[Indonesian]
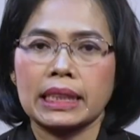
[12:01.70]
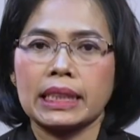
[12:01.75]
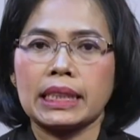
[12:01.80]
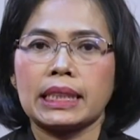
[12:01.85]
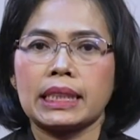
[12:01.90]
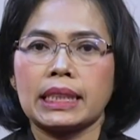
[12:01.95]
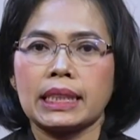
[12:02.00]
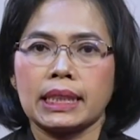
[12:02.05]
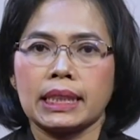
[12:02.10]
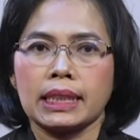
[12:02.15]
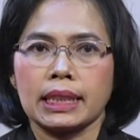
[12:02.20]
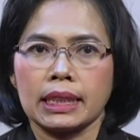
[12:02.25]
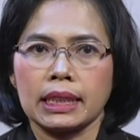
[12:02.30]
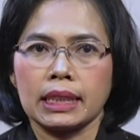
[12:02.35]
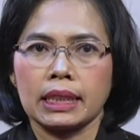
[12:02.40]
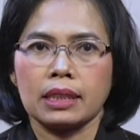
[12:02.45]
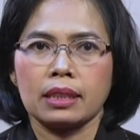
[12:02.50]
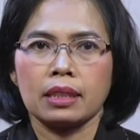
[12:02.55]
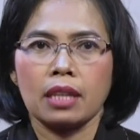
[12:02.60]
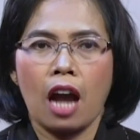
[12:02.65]
Ada roh
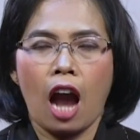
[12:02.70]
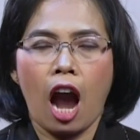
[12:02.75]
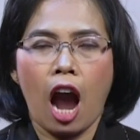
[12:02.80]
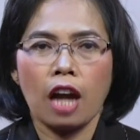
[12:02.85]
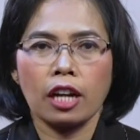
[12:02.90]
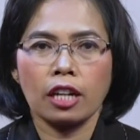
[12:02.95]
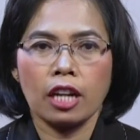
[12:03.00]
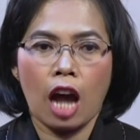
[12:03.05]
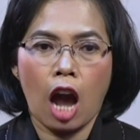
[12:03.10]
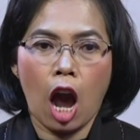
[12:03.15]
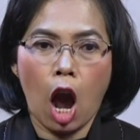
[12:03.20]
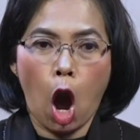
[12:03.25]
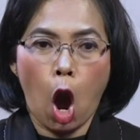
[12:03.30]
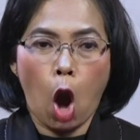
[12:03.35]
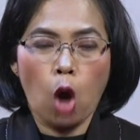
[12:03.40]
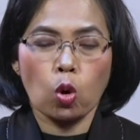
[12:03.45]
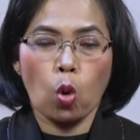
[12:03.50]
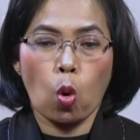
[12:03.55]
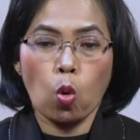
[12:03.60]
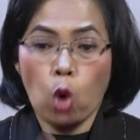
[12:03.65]
rakus,
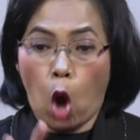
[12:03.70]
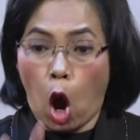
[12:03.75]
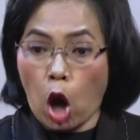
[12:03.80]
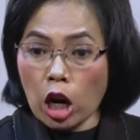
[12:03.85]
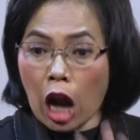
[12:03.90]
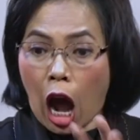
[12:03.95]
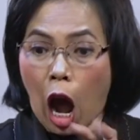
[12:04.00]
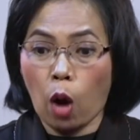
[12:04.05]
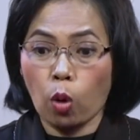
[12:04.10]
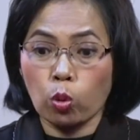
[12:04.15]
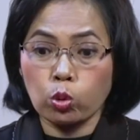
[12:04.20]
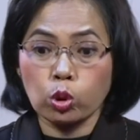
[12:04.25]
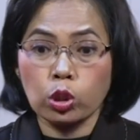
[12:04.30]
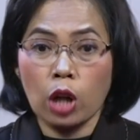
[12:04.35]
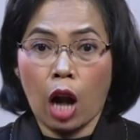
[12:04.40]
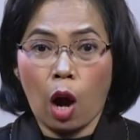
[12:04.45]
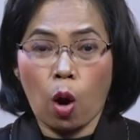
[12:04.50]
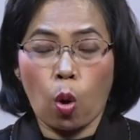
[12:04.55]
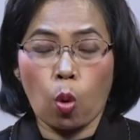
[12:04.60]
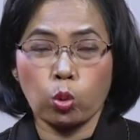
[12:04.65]
ada roh
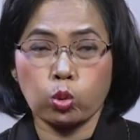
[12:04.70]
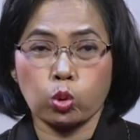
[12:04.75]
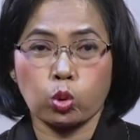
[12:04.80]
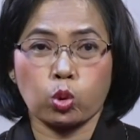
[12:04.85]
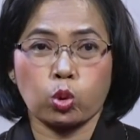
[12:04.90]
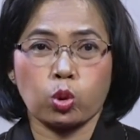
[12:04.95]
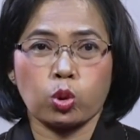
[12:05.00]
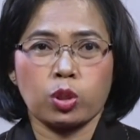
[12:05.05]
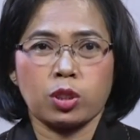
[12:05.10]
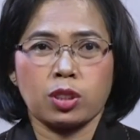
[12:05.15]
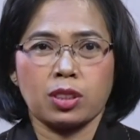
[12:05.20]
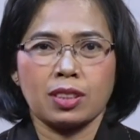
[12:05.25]
serakah,